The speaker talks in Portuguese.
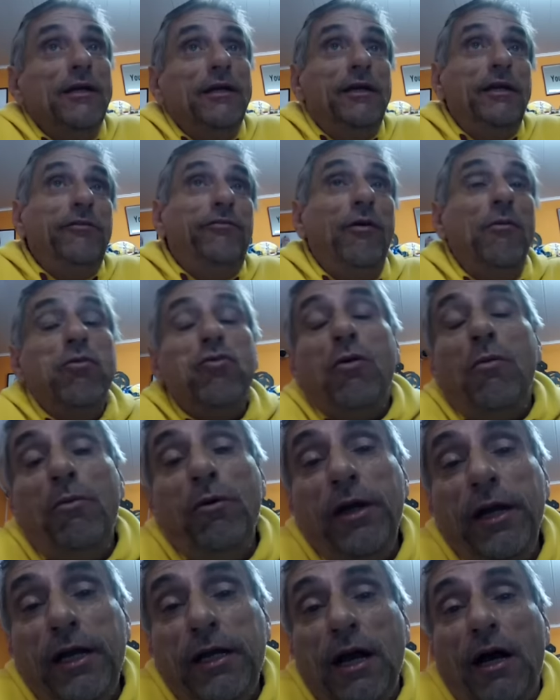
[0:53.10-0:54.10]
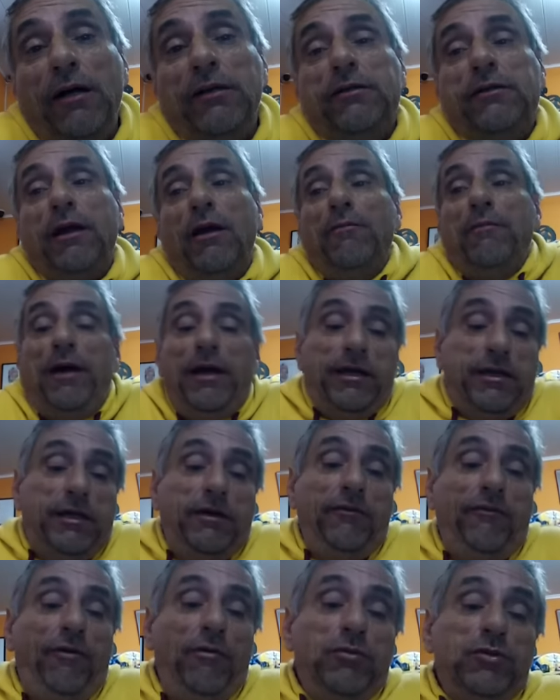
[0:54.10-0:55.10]
E vamos comunicar também
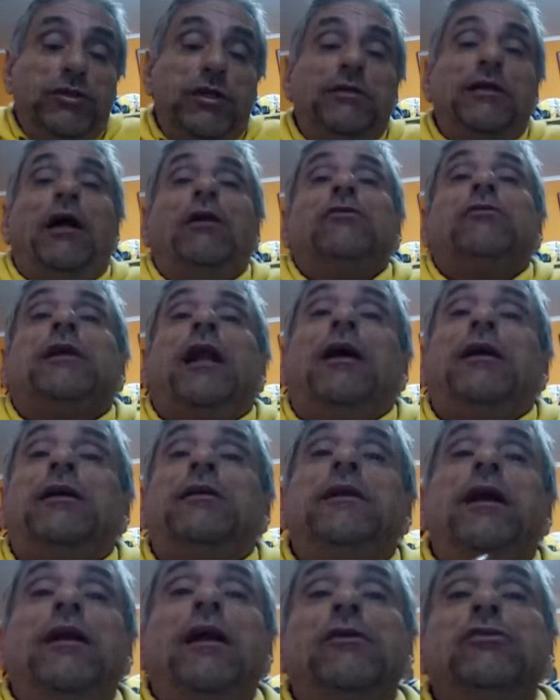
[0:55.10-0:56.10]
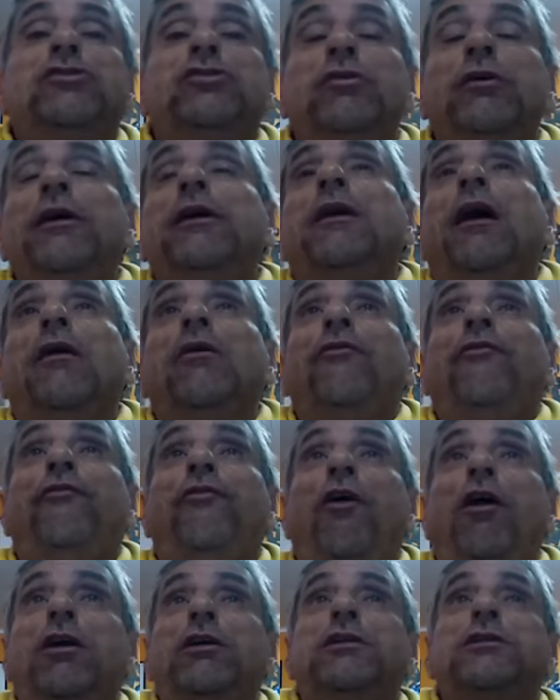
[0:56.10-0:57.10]
que vamos andar no track dele lá do senhor Ricardo
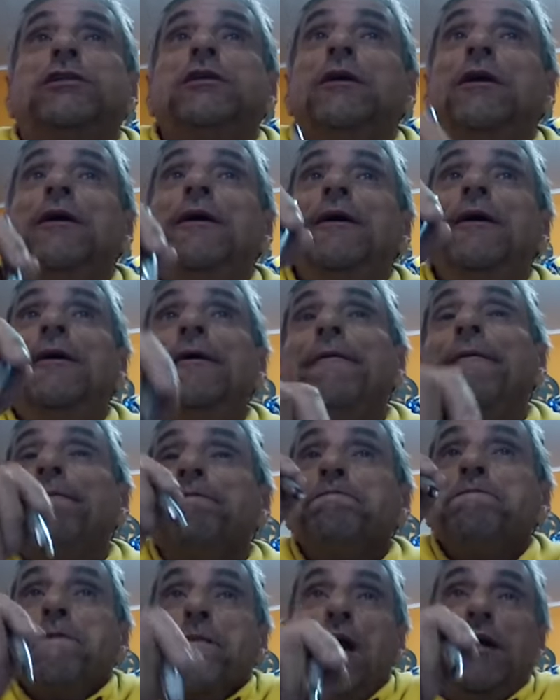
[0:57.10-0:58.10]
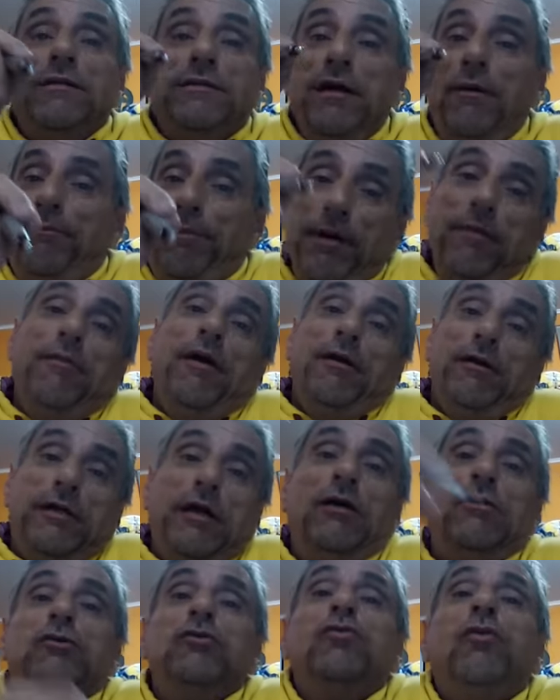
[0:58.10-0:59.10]
Fox dia 1 que
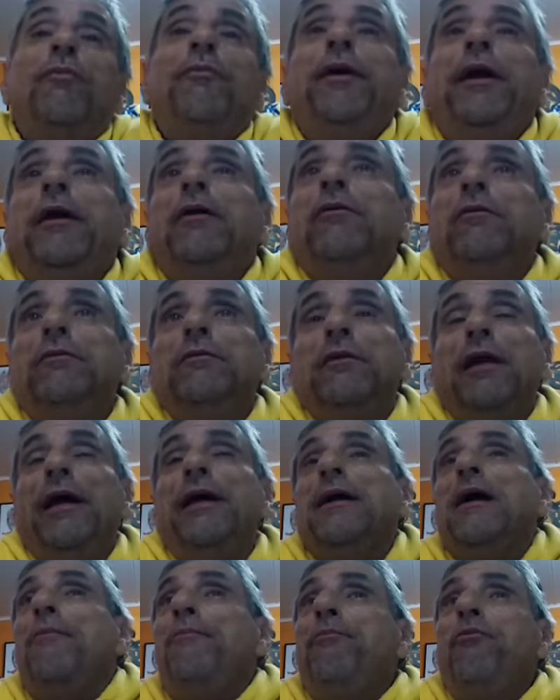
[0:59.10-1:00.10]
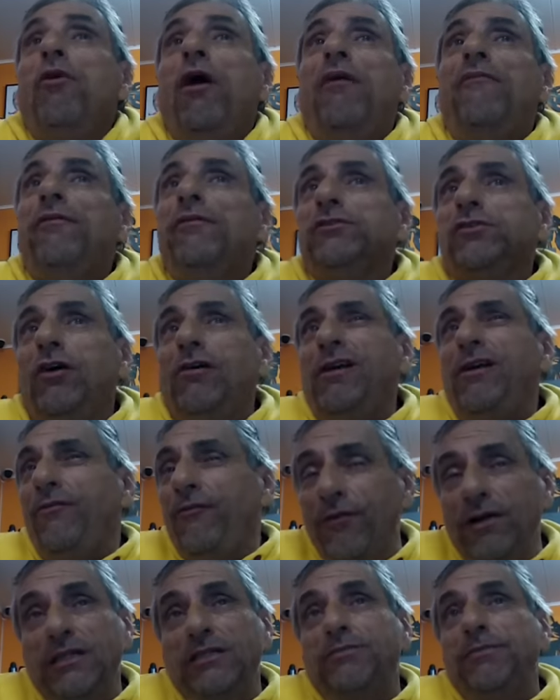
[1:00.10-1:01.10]
é no domingo, lá em Capuava. Só que
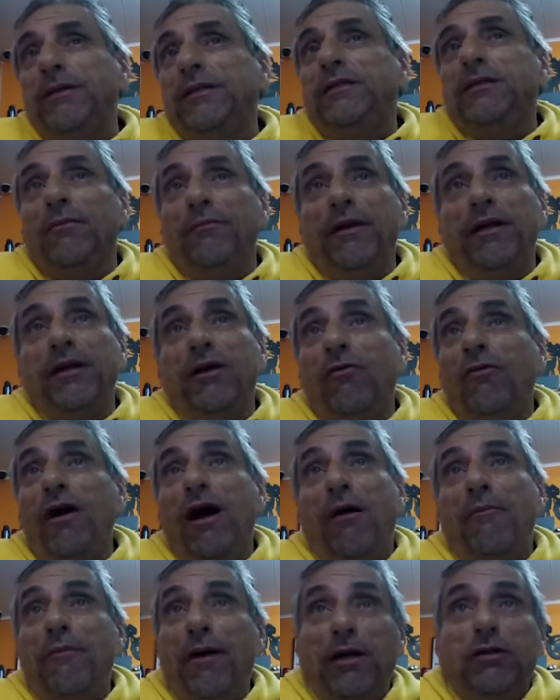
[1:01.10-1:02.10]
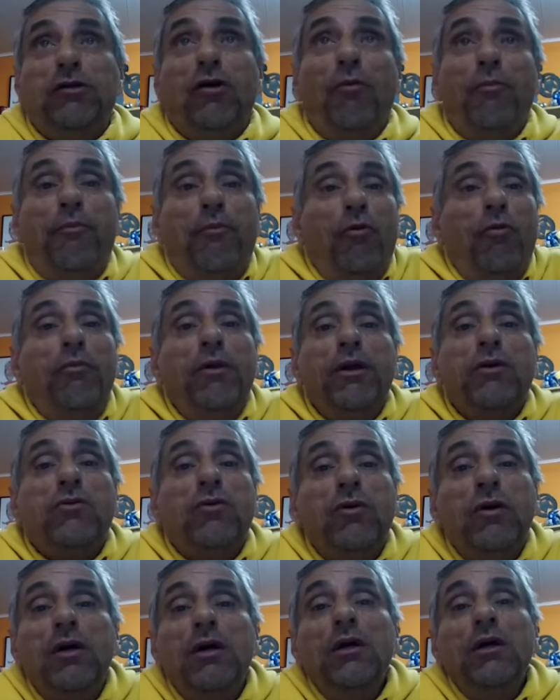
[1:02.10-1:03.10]
infelizmente também não é aberto ao público.
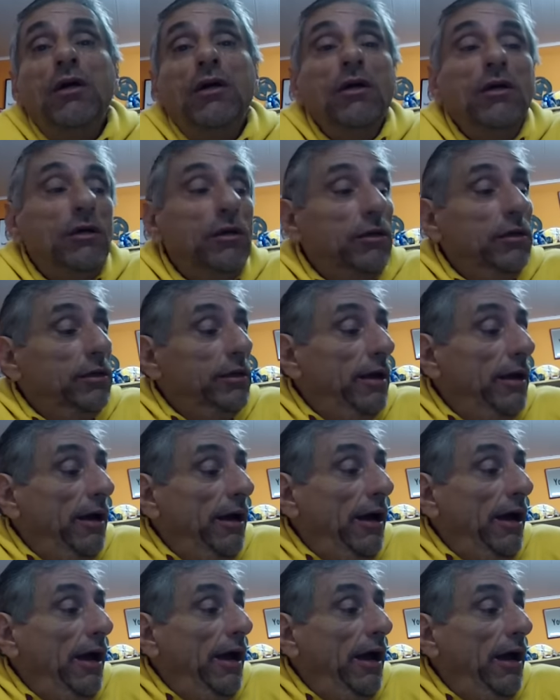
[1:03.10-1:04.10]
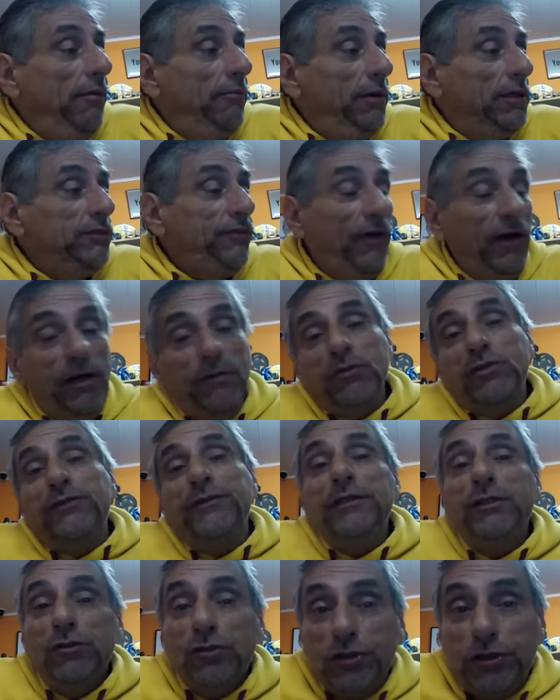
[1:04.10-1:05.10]
É, mas faremos
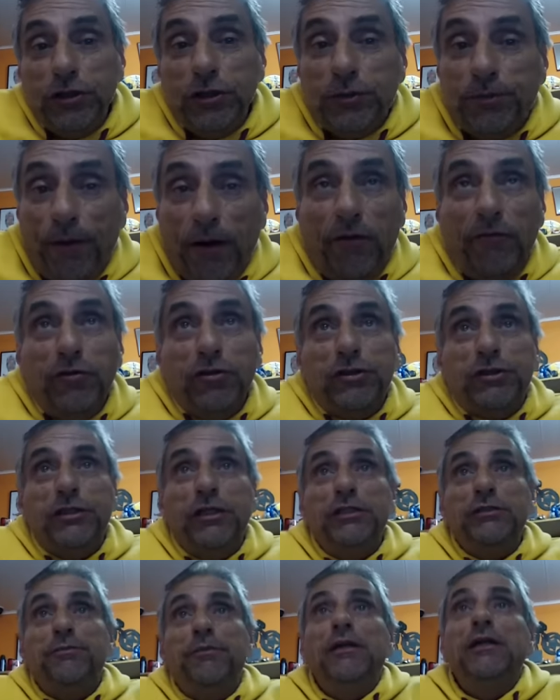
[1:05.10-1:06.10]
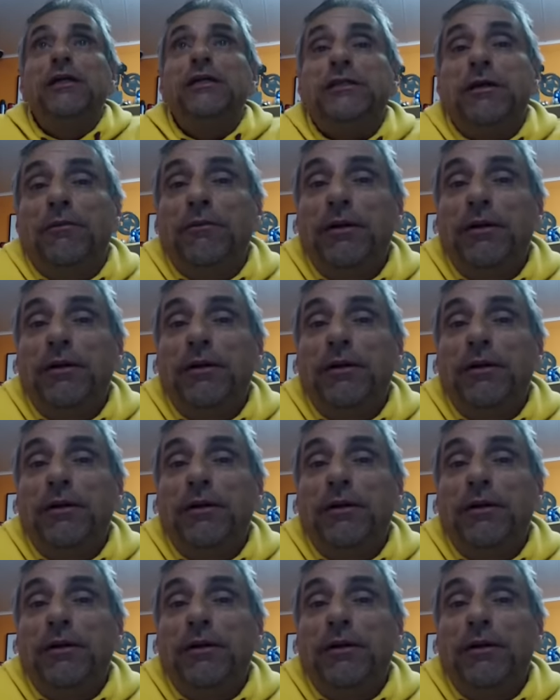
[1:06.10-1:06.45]
videozinhos para vocês, beleza?